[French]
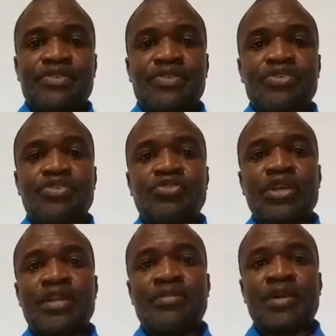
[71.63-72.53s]

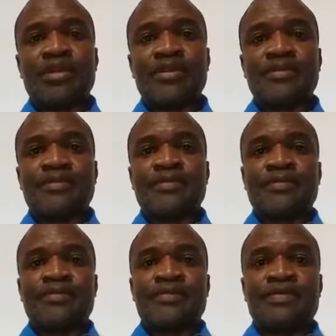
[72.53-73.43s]
continuellement,
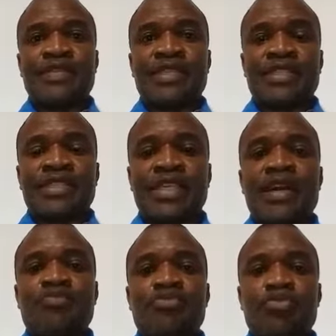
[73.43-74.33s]

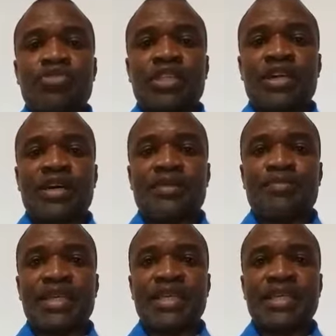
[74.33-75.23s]
sans pour autant
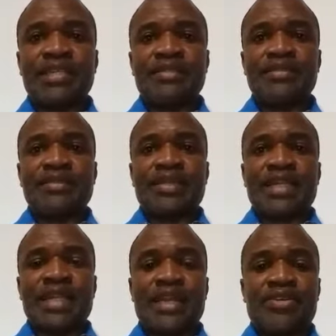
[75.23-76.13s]
remplir
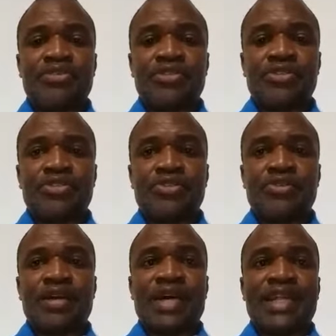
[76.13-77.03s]
les
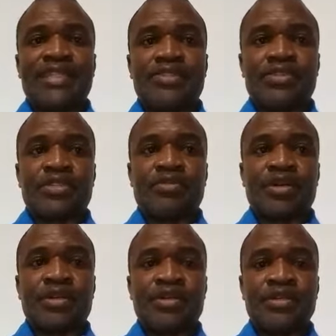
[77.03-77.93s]
conditions à
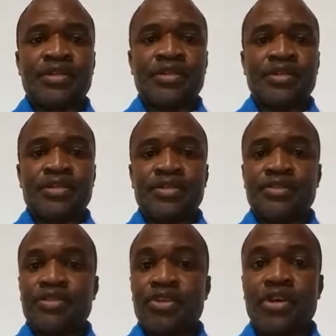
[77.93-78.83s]
l'exaucement
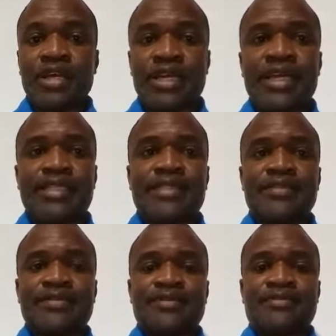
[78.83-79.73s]
de leur
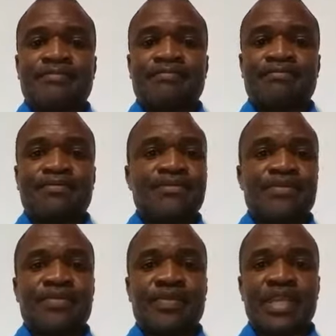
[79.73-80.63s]
requête.
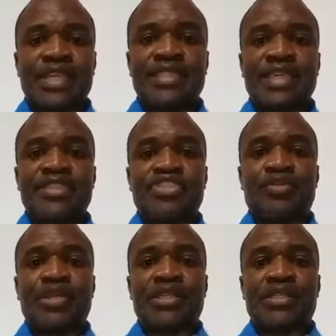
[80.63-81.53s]
Ésaïe
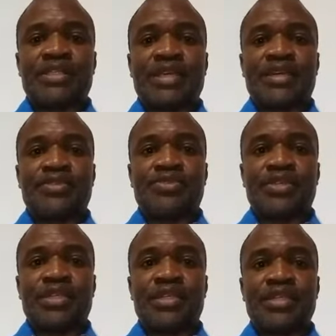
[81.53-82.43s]
chapitre
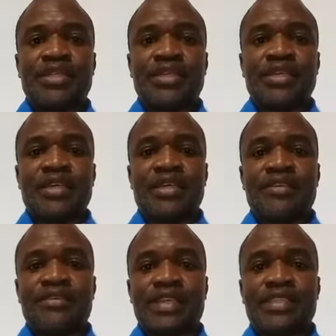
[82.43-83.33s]
58,
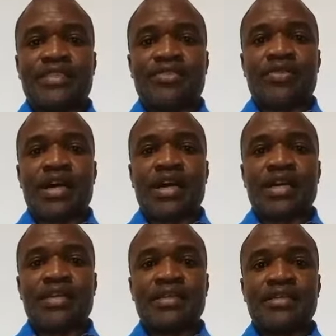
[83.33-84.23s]
versets 3
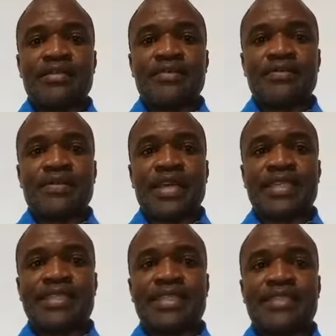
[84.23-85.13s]

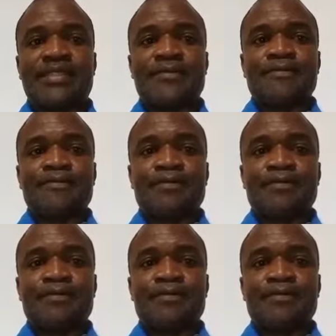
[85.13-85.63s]
à 6.